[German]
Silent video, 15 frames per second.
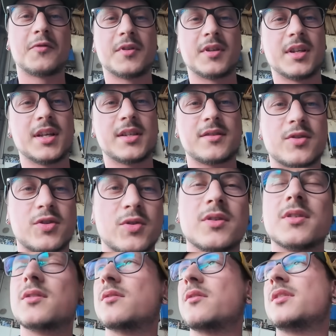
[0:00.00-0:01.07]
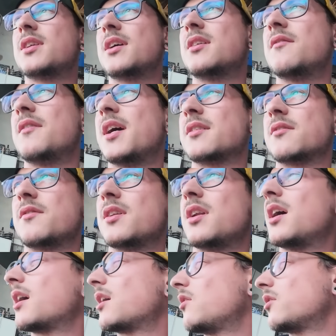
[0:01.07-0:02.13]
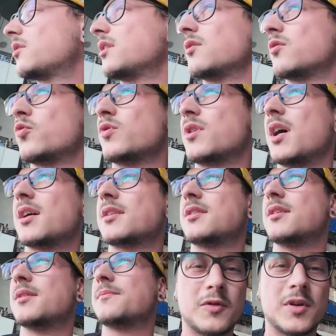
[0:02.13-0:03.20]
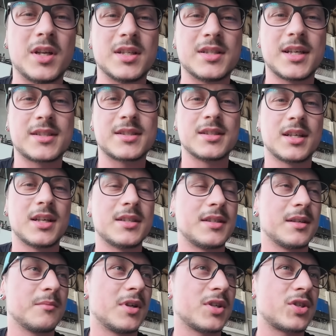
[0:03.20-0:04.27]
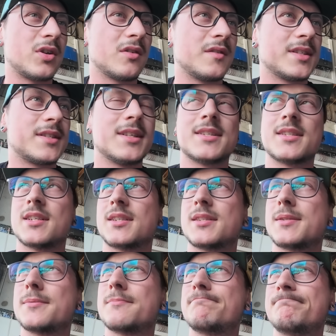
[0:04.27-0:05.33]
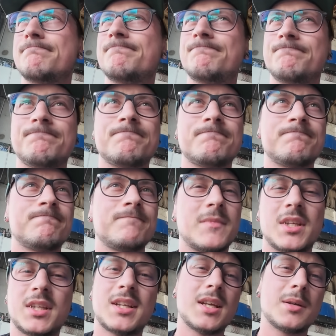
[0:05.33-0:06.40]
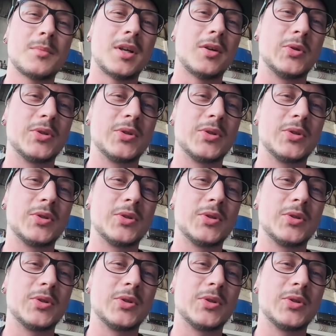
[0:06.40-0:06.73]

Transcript: für die nächsten Stunden und dann erwarten wir nachher noch den Gutachter für den E36. Mal schauen, was der sagt. Ich leg mal